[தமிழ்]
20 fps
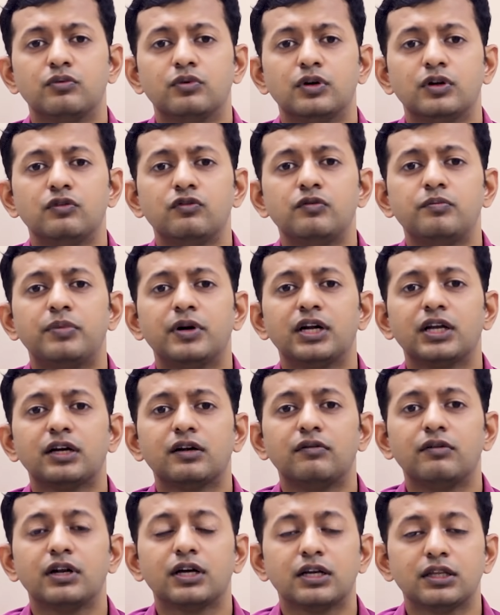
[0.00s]
உணவு
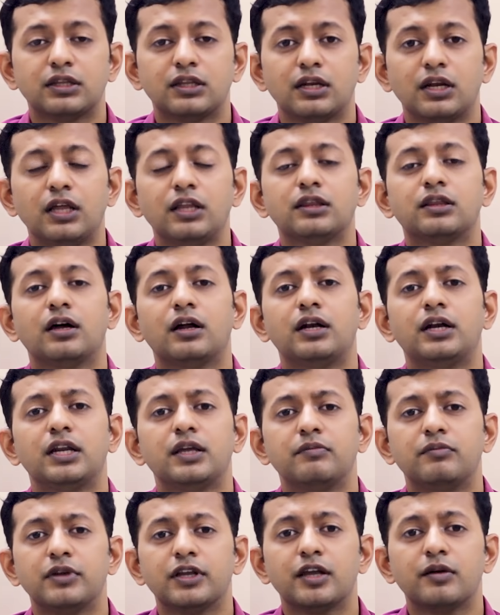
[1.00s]
பழக்க வழக்கத்தெல்லாம்
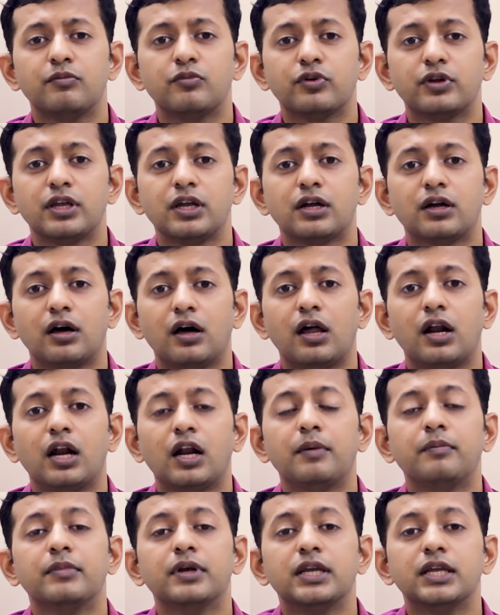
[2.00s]
தாண்டி மிக முக்கிய
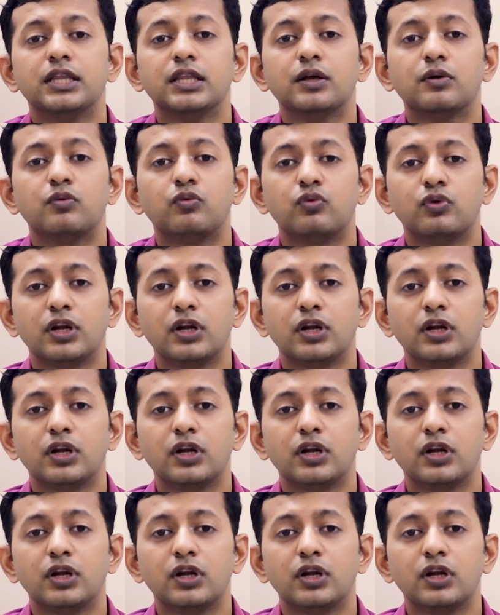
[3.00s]
காரணம் இந்த